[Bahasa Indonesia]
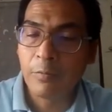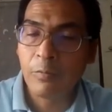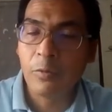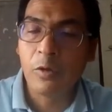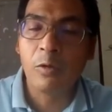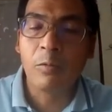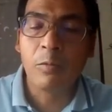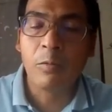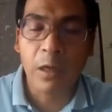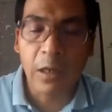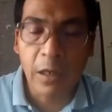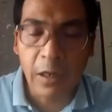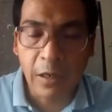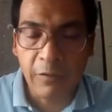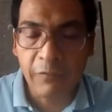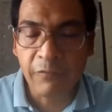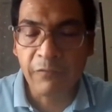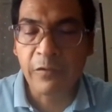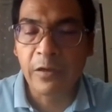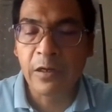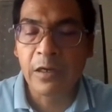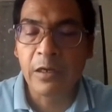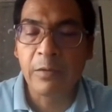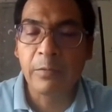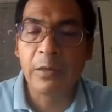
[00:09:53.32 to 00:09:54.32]
mohon
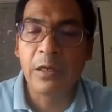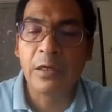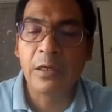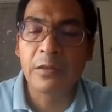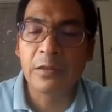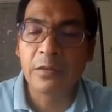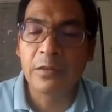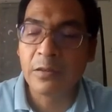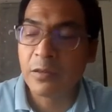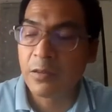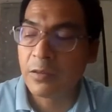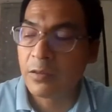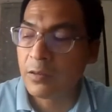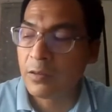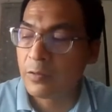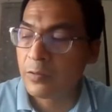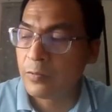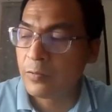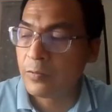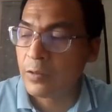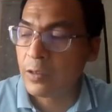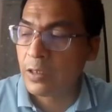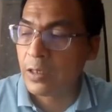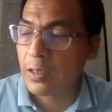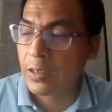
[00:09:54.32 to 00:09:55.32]
maaf dalam arti
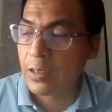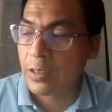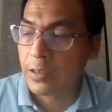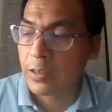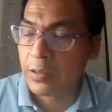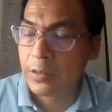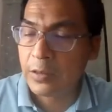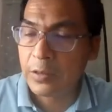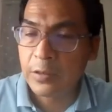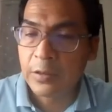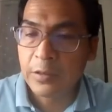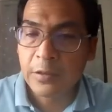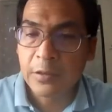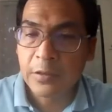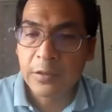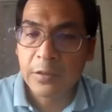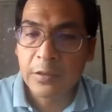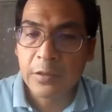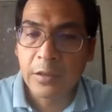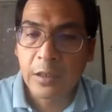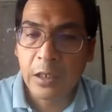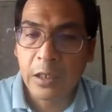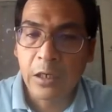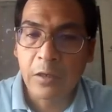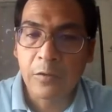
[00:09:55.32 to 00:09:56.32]
tertentu ya
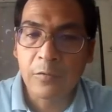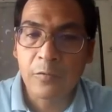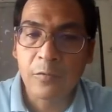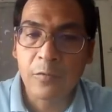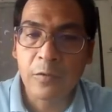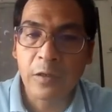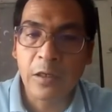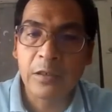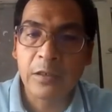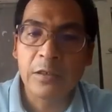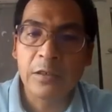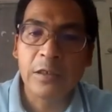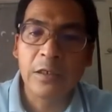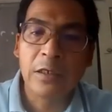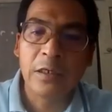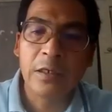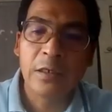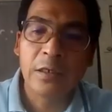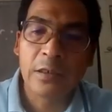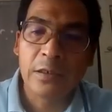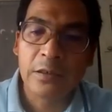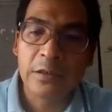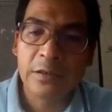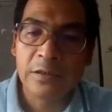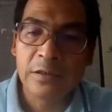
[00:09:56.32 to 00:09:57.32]
Al-Quran ya
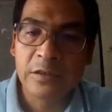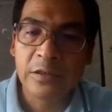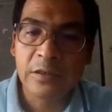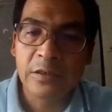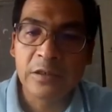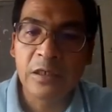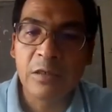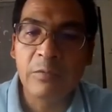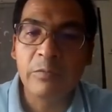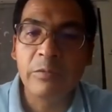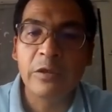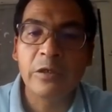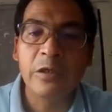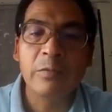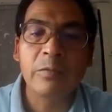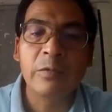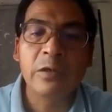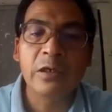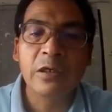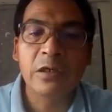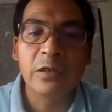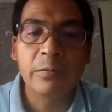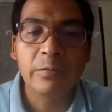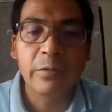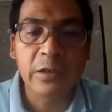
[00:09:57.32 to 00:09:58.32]
isinya mirip
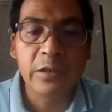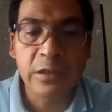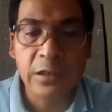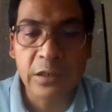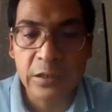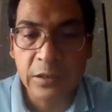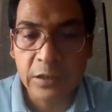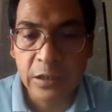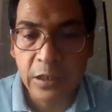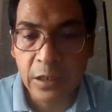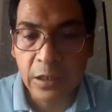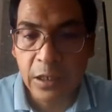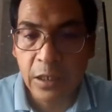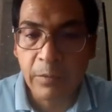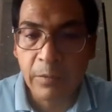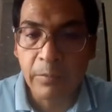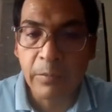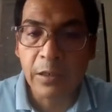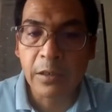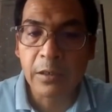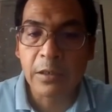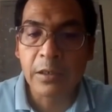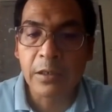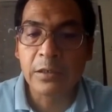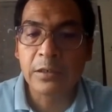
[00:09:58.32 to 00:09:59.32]
dengan perjanjian
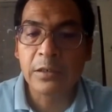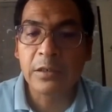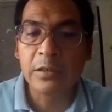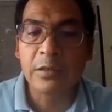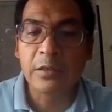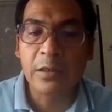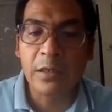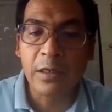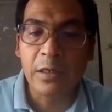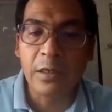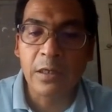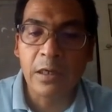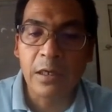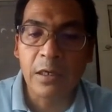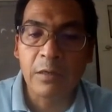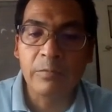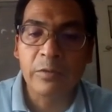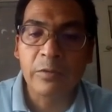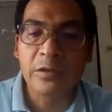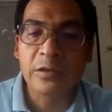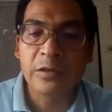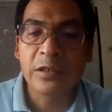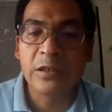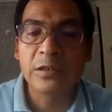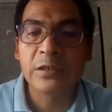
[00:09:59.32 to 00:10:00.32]
lama dan kita dalam
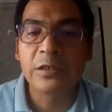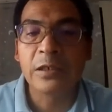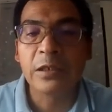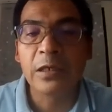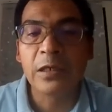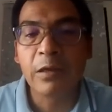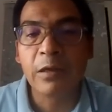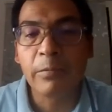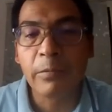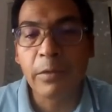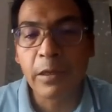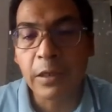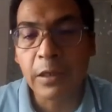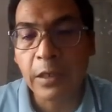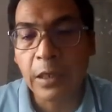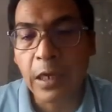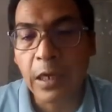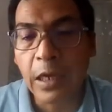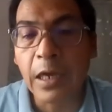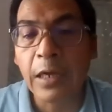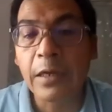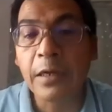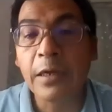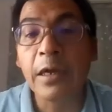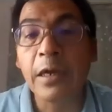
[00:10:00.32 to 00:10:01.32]
perjanjian lama ya
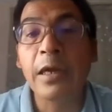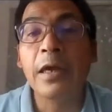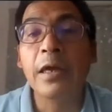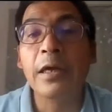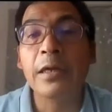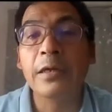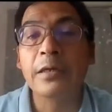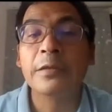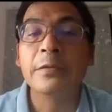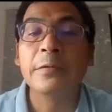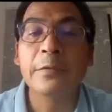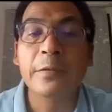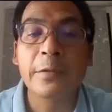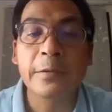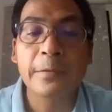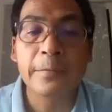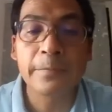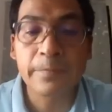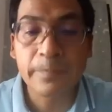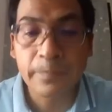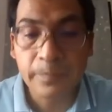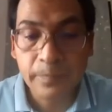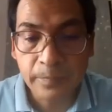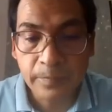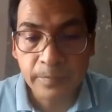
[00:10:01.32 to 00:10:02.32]
ada gitu kan.
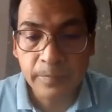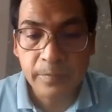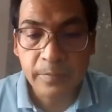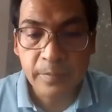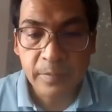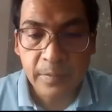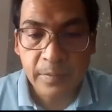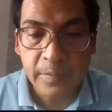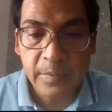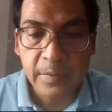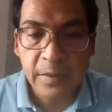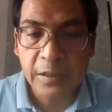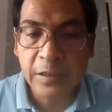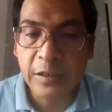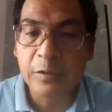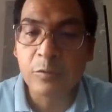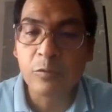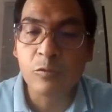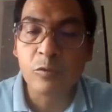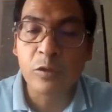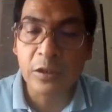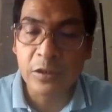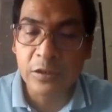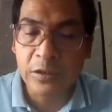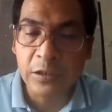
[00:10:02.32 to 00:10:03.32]
ini
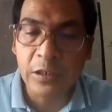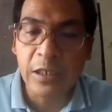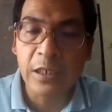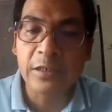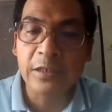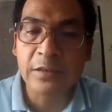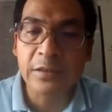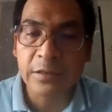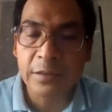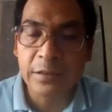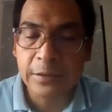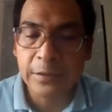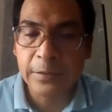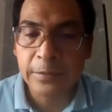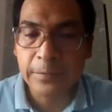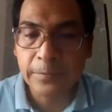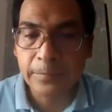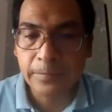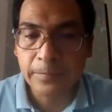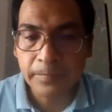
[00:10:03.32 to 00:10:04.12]
sudah jelas ini